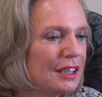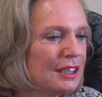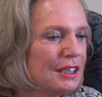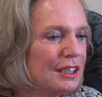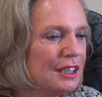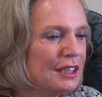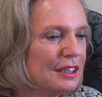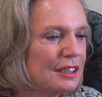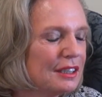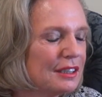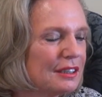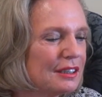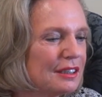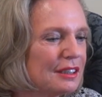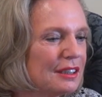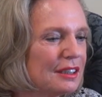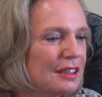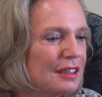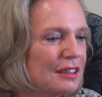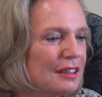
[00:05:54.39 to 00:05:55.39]
I
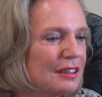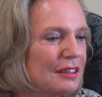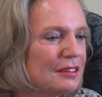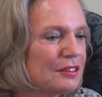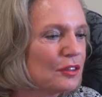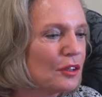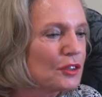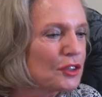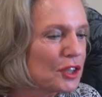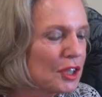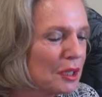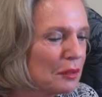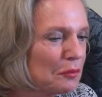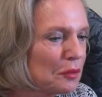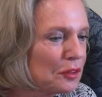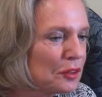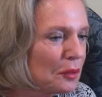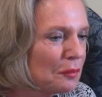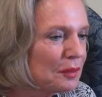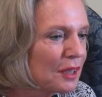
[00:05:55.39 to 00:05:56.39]
to, że im